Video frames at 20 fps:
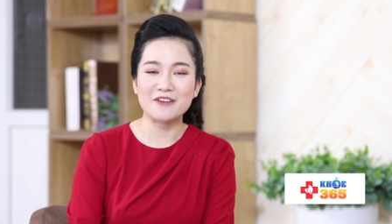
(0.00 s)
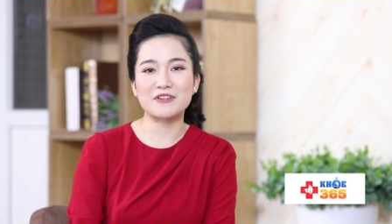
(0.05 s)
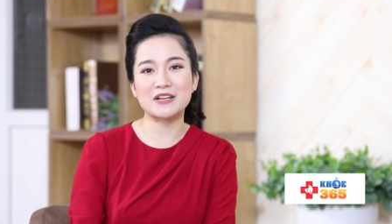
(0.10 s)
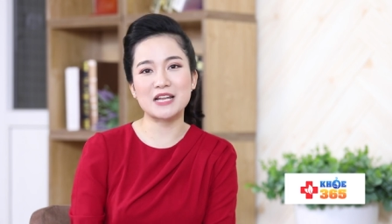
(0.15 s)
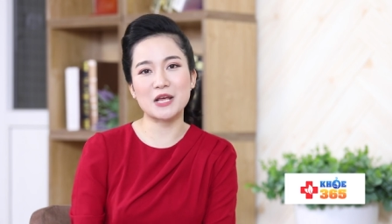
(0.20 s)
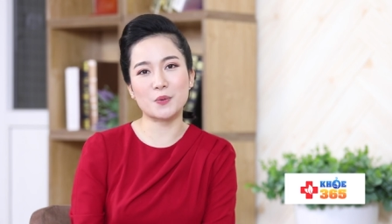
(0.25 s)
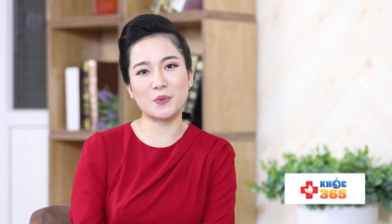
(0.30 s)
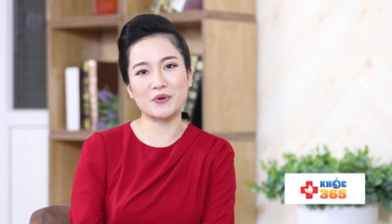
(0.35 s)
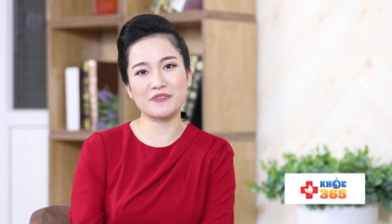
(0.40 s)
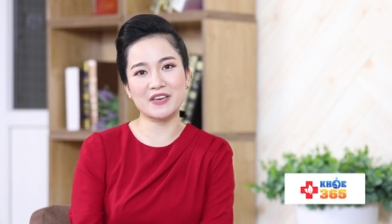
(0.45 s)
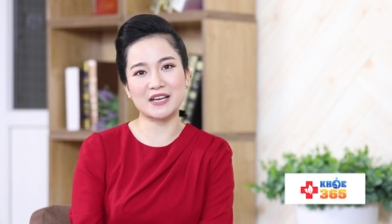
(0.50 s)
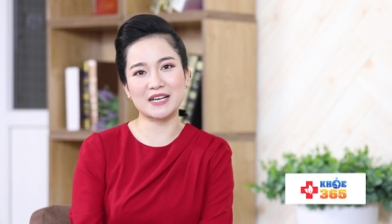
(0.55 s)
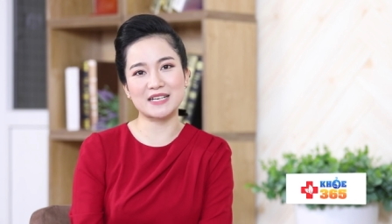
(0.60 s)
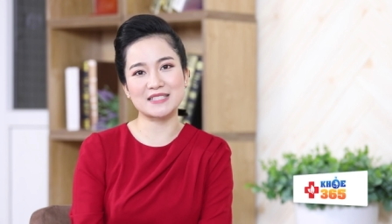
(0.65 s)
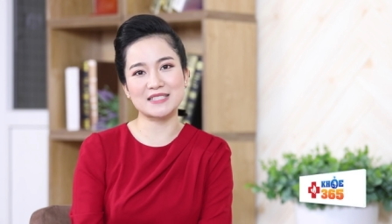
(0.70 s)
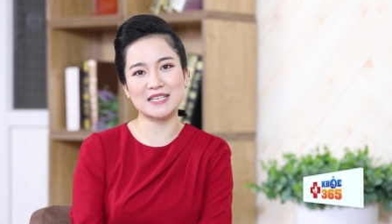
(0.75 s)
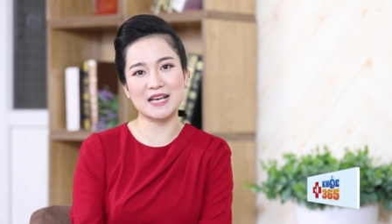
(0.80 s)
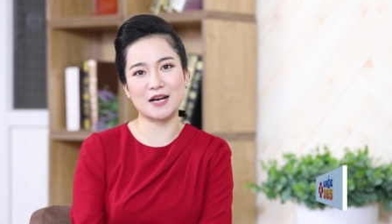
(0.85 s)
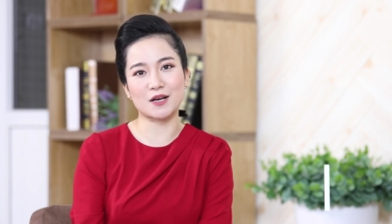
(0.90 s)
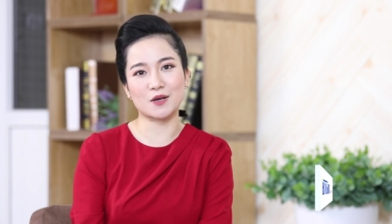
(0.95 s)
Và để quý vị
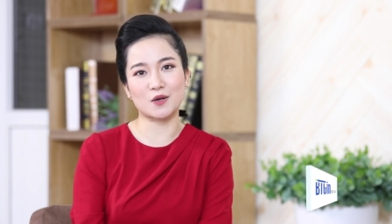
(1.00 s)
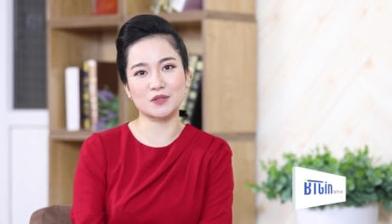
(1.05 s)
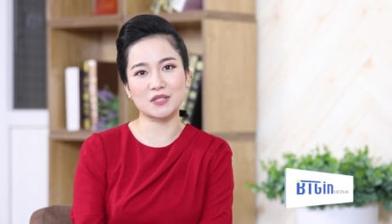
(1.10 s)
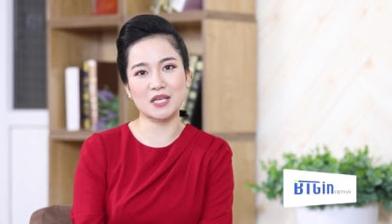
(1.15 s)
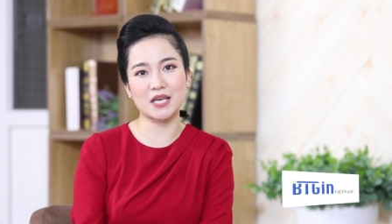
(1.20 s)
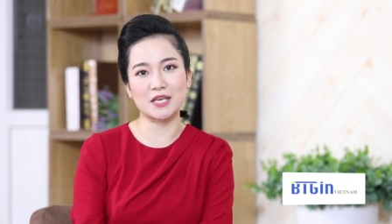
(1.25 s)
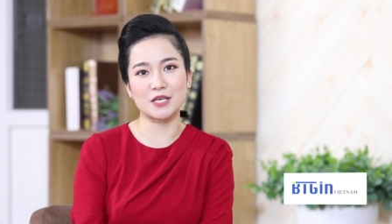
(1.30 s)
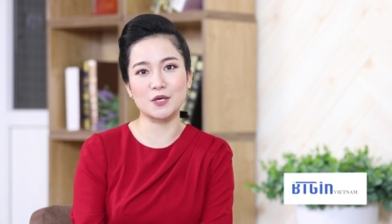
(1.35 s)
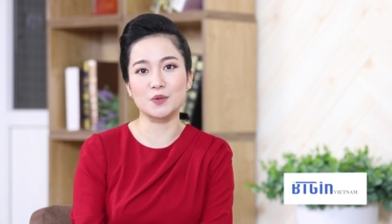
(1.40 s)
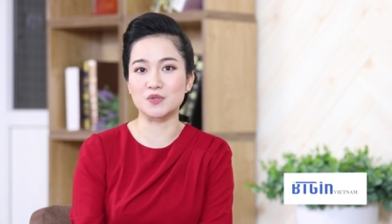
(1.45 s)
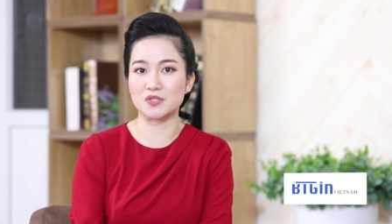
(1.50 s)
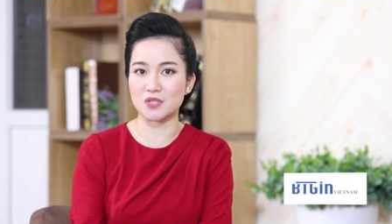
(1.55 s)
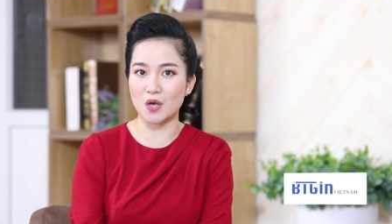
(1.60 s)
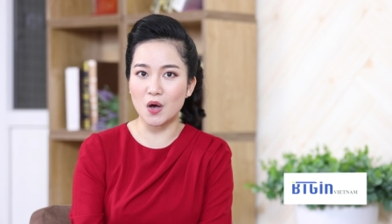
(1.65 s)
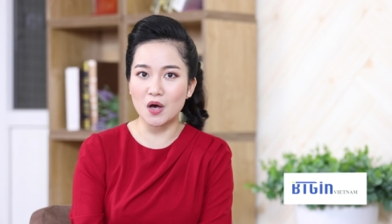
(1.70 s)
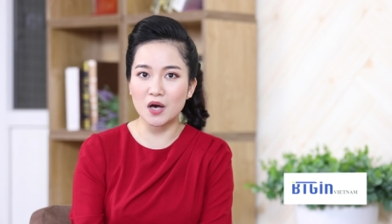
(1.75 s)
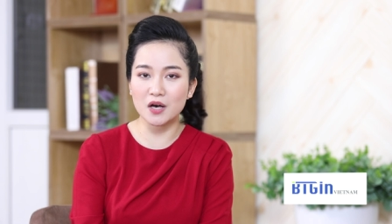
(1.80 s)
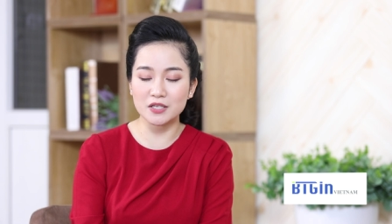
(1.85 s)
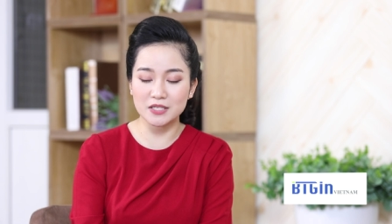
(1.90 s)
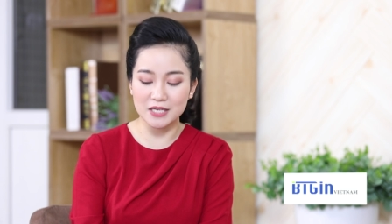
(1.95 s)
khán giả có thể hiểu
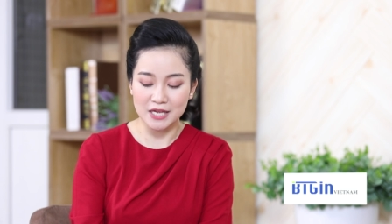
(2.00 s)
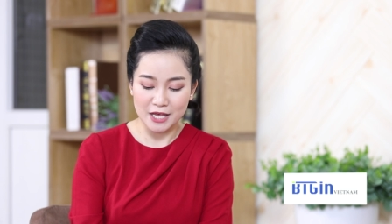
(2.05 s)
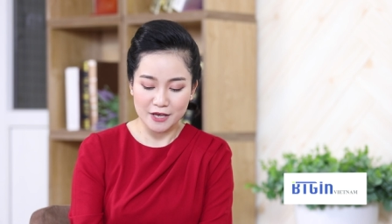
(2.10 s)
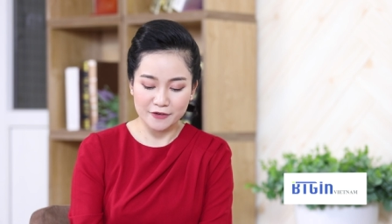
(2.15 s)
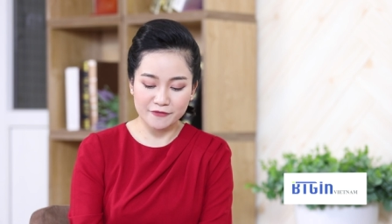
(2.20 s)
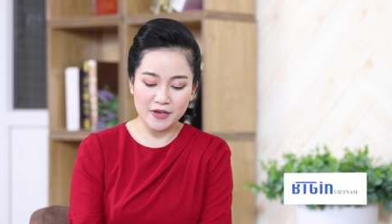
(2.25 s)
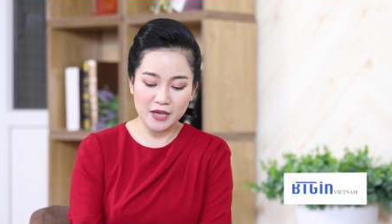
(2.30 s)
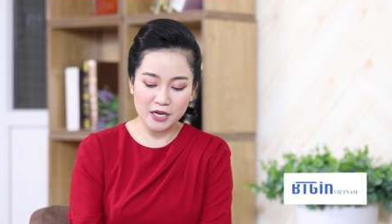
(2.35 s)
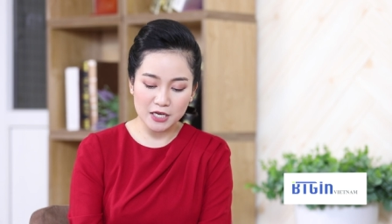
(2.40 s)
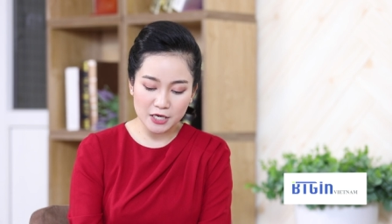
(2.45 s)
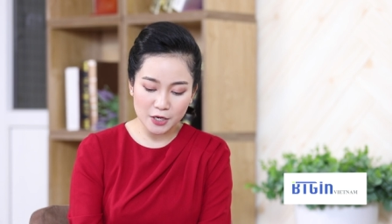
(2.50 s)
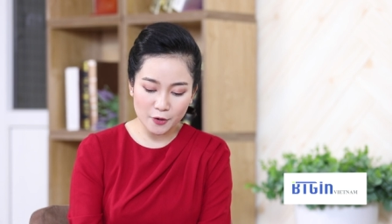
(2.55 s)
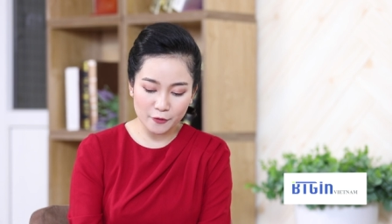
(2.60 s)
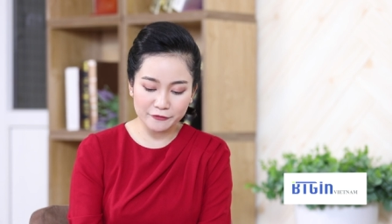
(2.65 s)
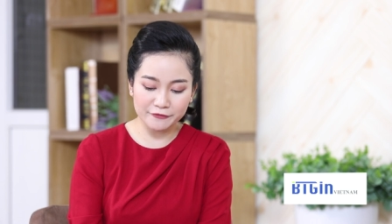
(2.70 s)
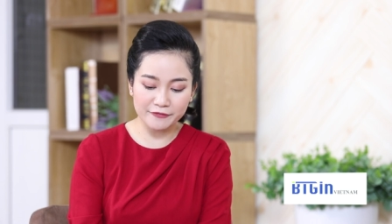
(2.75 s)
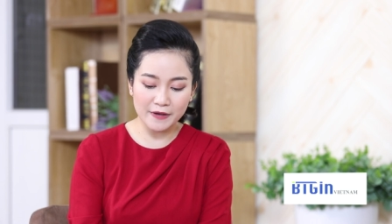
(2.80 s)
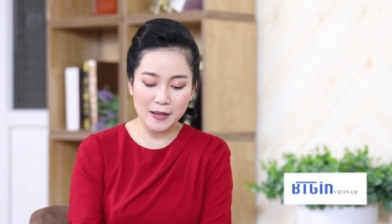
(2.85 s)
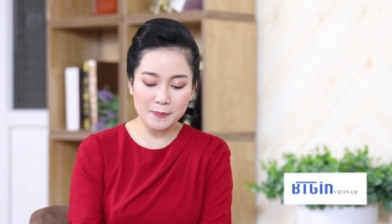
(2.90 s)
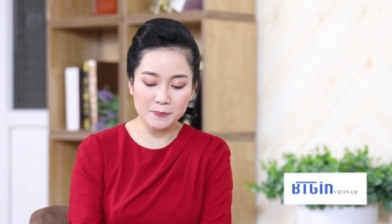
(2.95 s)
rõ hơn về
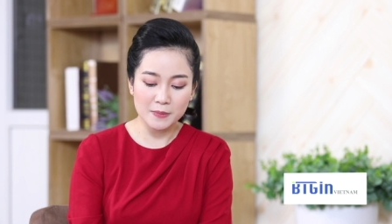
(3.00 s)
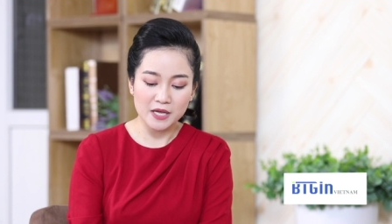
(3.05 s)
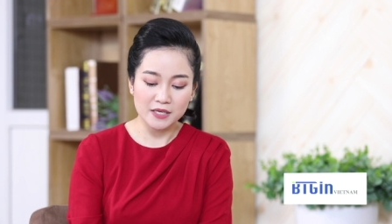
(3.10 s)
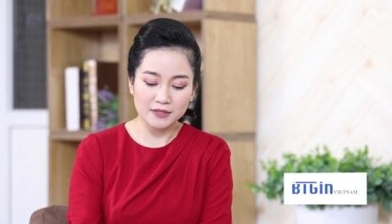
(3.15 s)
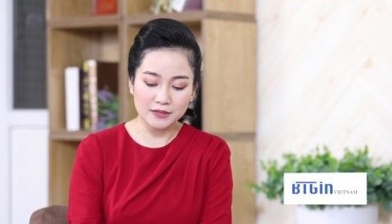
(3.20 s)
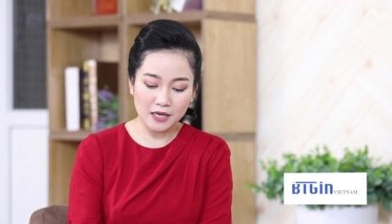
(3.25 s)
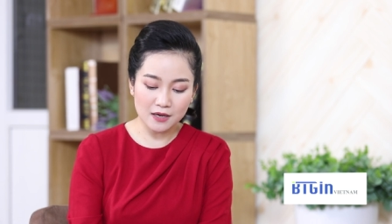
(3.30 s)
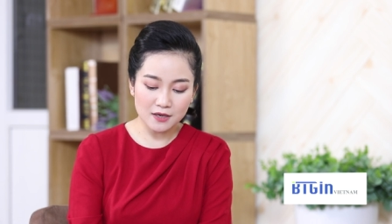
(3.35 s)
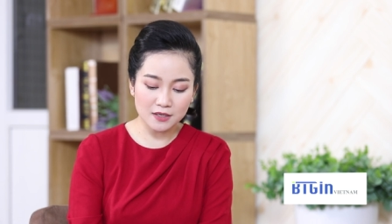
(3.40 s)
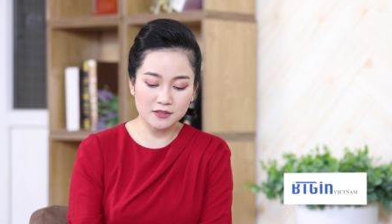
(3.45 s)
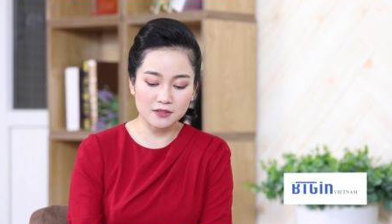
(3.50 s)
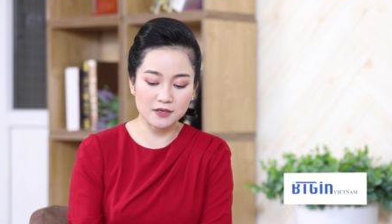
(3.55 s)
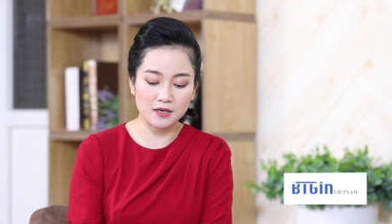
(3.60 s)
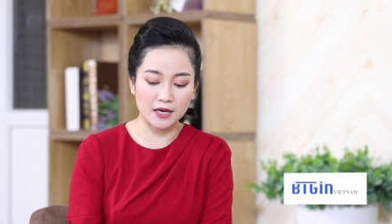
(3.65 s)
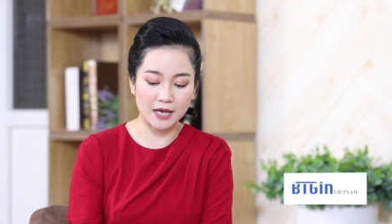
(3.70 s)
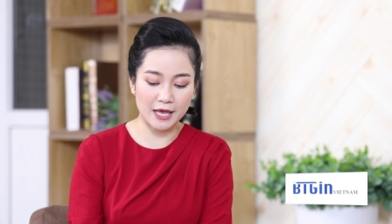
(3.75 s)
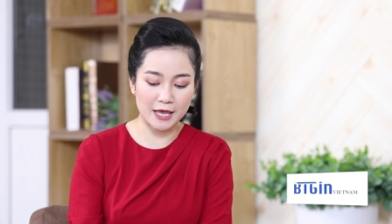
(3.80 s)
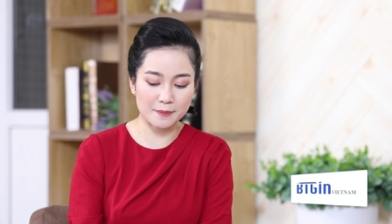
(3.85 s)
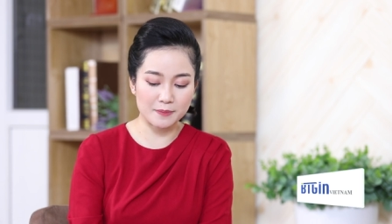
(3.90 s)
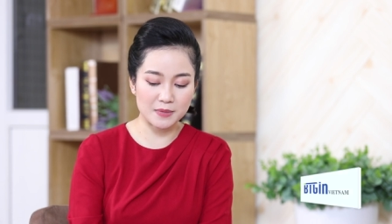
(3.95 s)
liệu pháp tăng
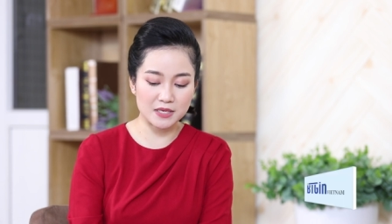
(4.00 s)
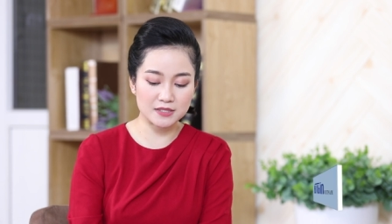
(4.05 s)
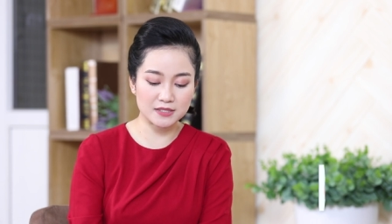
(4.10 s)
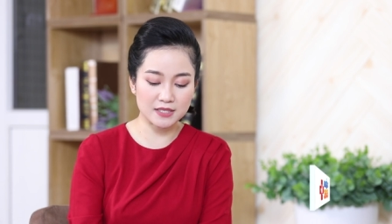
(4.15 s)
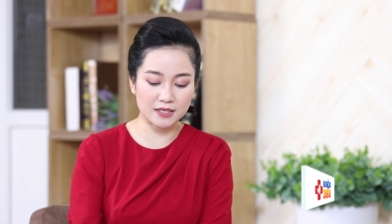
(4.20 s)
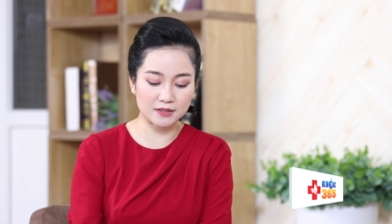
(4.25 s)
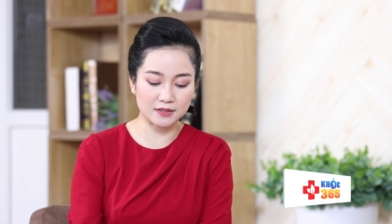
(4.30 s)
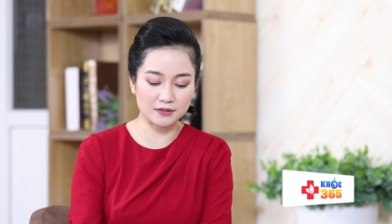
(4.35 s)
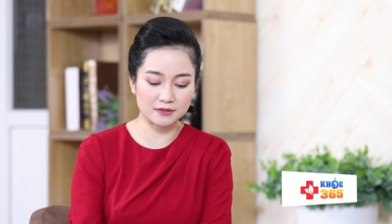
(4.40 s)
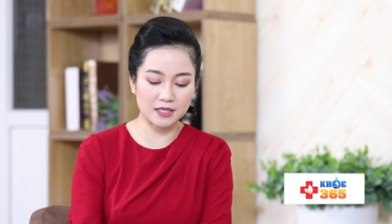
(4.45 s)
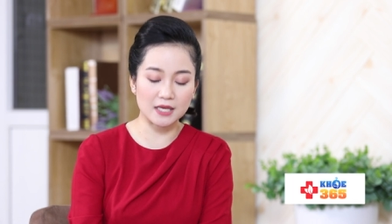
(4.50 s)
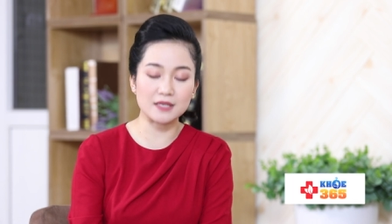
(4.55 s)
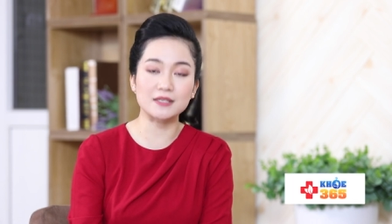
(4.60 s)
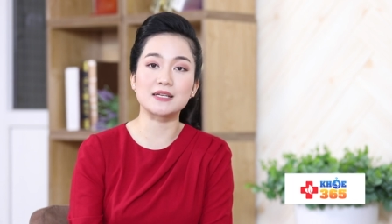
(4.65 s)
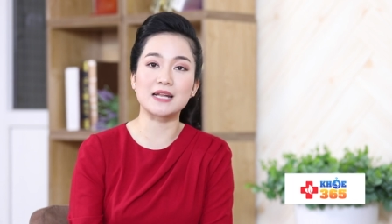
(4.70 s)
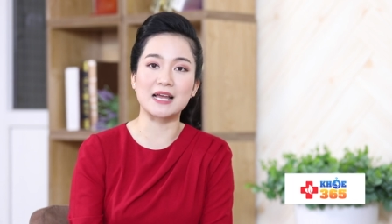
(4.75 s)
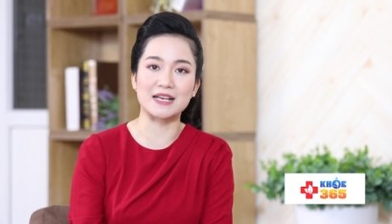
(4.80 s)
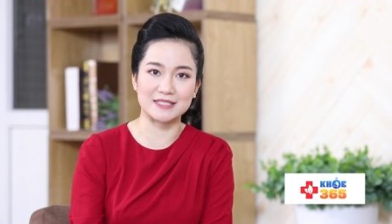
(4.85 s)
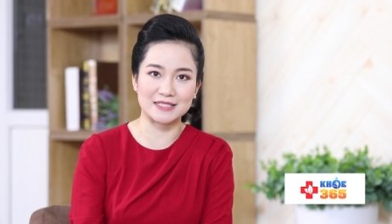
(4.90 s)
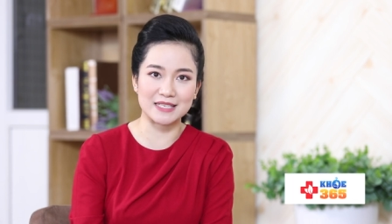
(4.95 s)
cường hệ miễn dịch tự
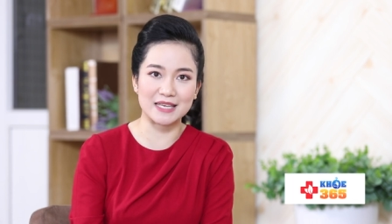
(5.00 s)
thân là